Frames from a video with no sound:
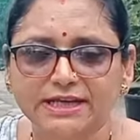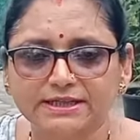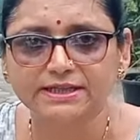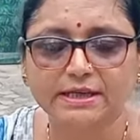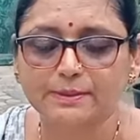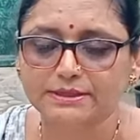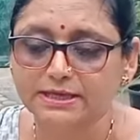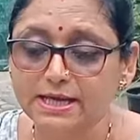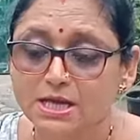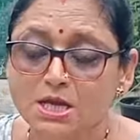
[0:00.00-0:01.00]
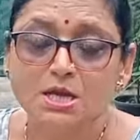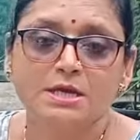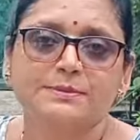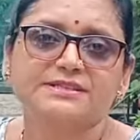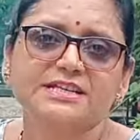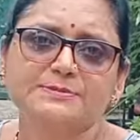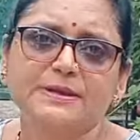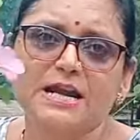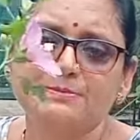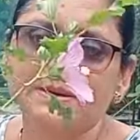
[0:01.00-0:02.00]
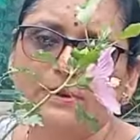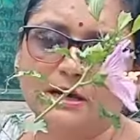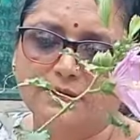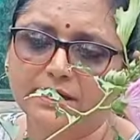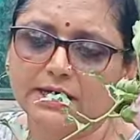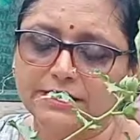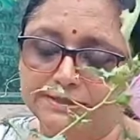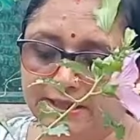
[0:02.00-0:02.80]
ध्यान देना पड़ता है हिबिस्कस प्लांट में फ्लावरिंग आ रही